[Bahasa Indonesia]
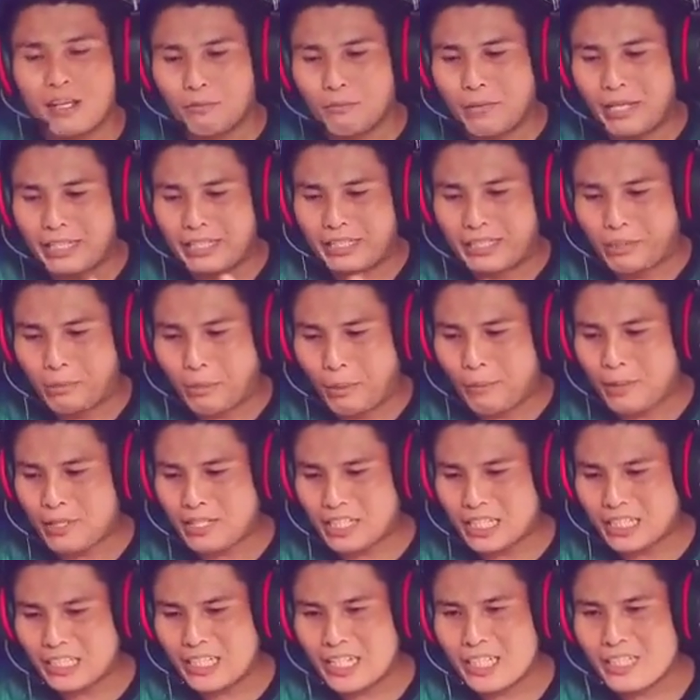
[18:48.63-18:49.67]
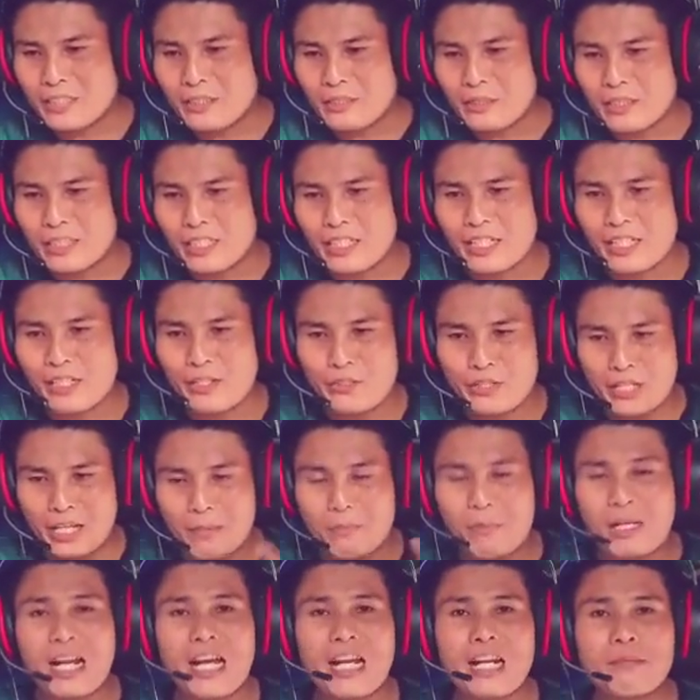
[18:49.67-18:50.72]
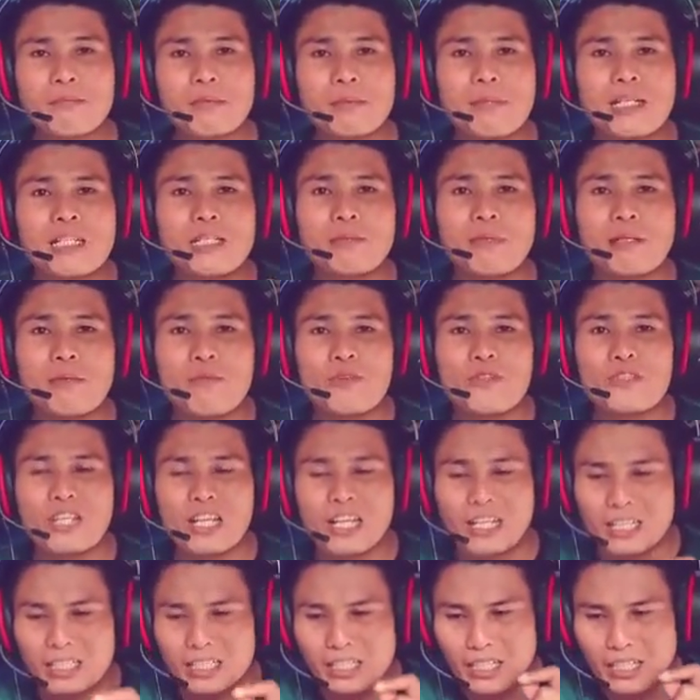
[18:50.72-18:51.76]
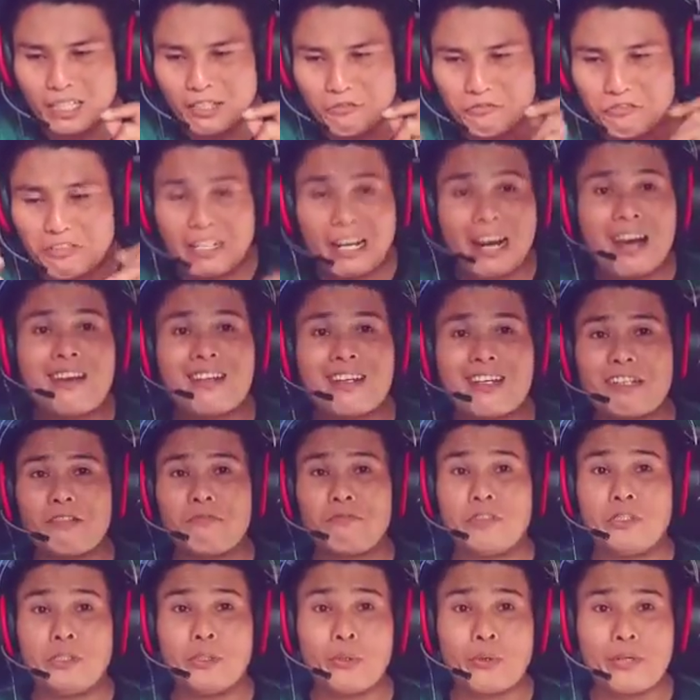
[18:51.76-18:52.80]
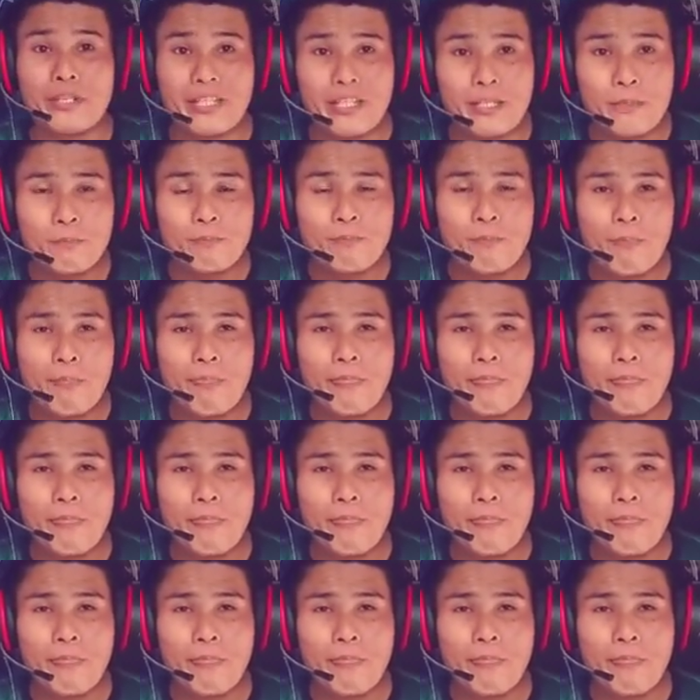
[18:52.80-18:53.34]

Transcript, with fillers: Baik, teman-teman sekalian, uh, saya berharap teman-teman bisa viralkan video ini